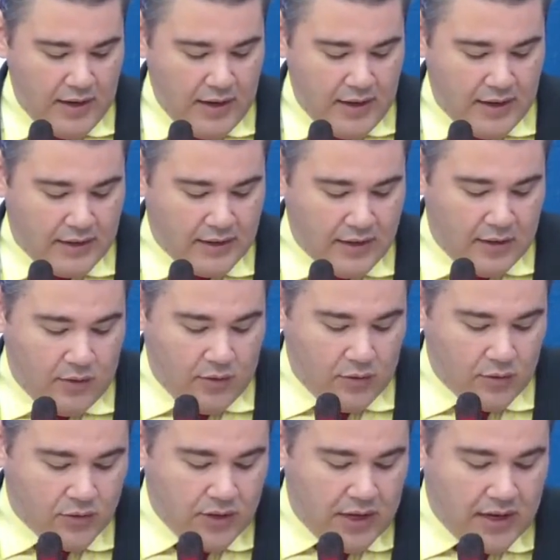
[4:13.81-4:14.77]
Então,
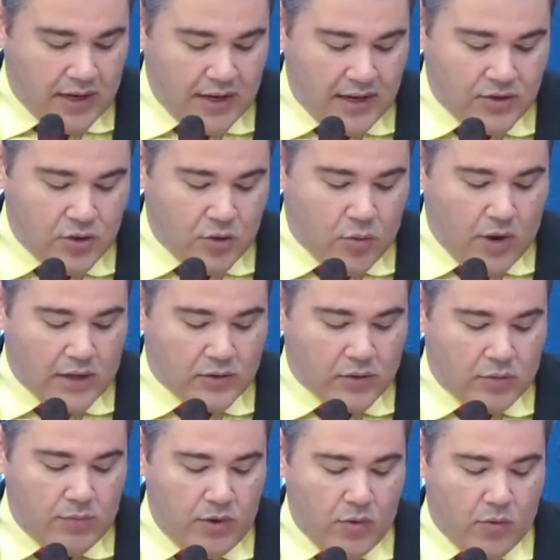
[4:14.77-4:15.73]
o salário é de R$
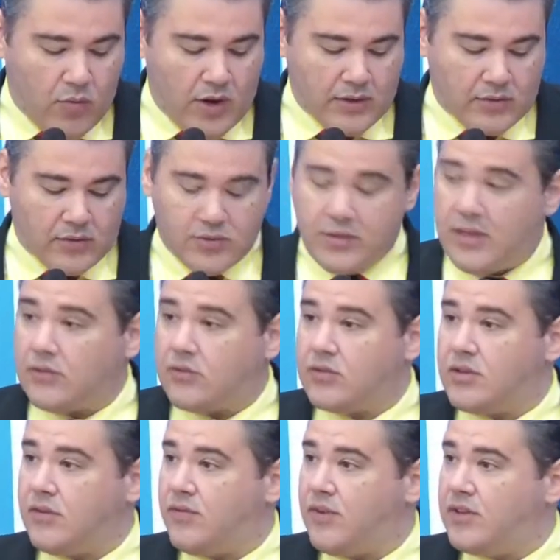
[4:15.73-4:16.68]

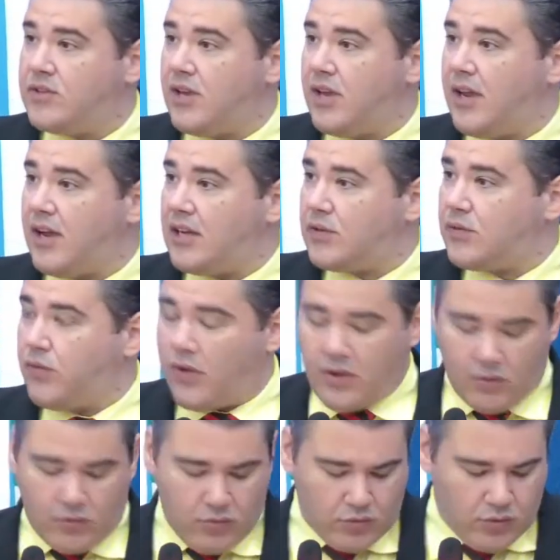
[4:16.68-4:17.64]
4.420, fora
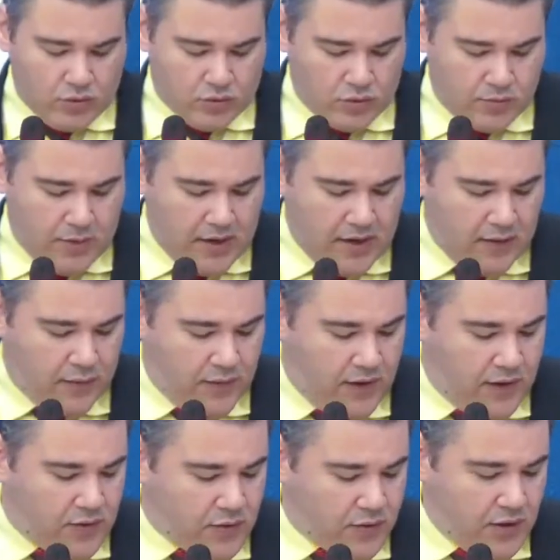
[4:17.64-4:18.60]
alguns outros
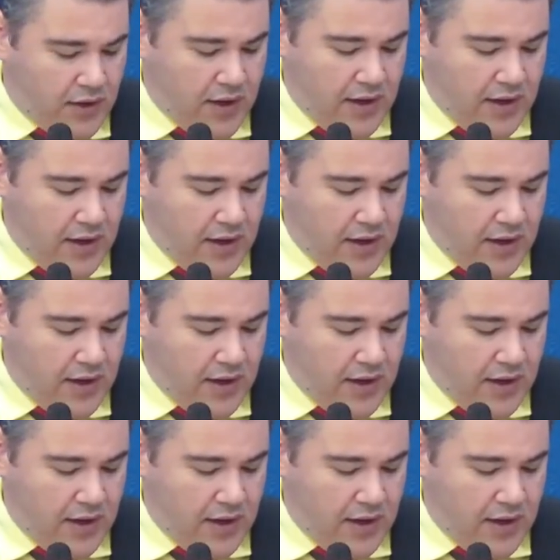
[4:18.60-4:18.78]
benefícios.